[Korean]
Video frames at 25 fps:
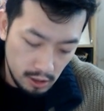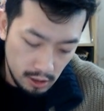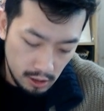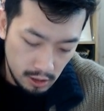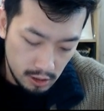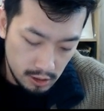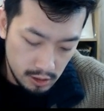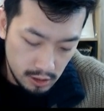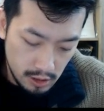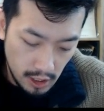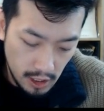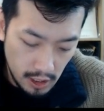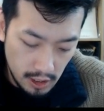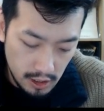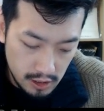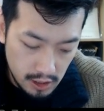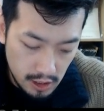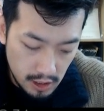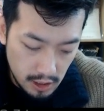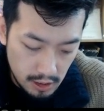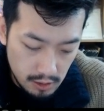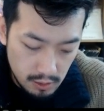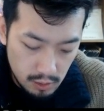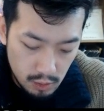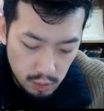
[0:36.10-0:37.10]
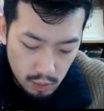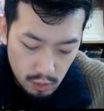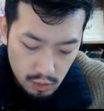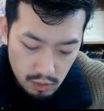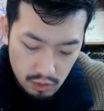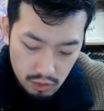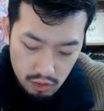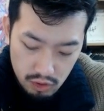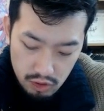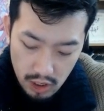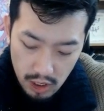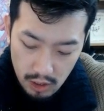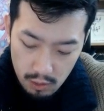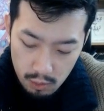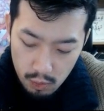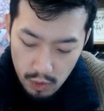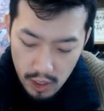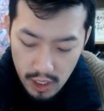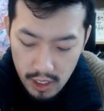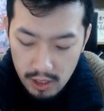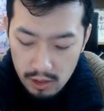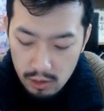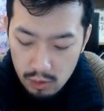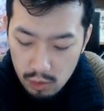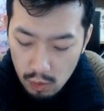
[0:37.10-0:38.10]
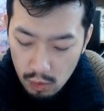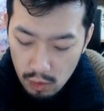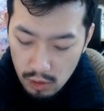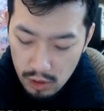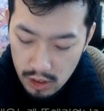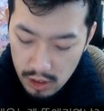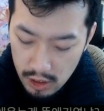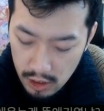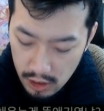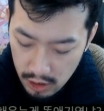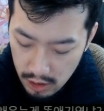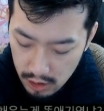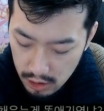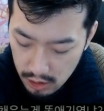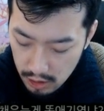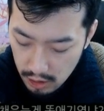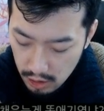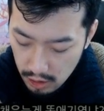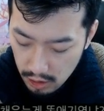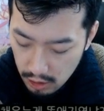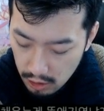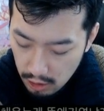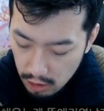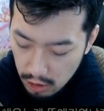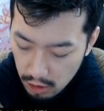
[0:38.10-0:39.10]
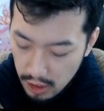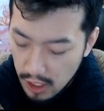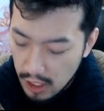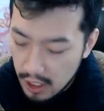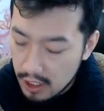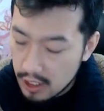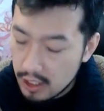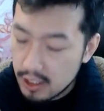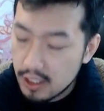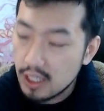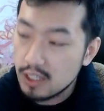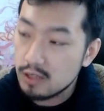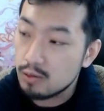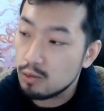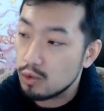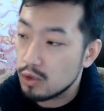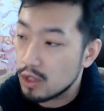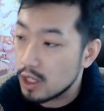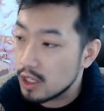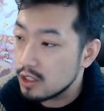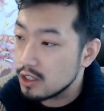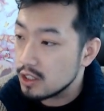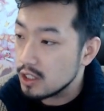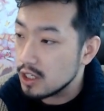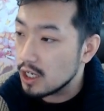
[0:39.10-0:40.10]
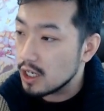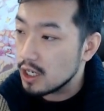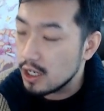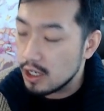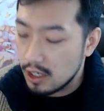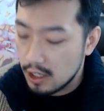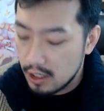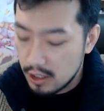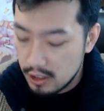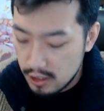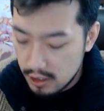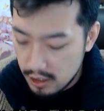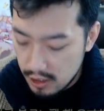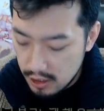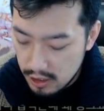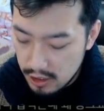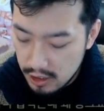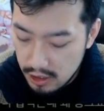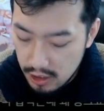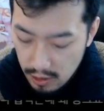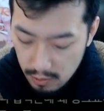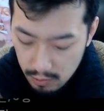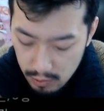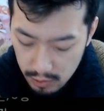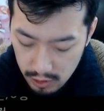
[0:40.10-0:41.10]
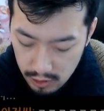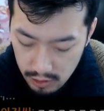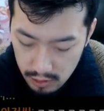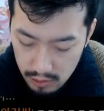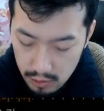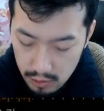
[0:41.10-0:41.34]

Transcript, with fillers: 근데 이제 종수가 왜 똥을 어 건강하게 싸지 못하느냐, 이 점은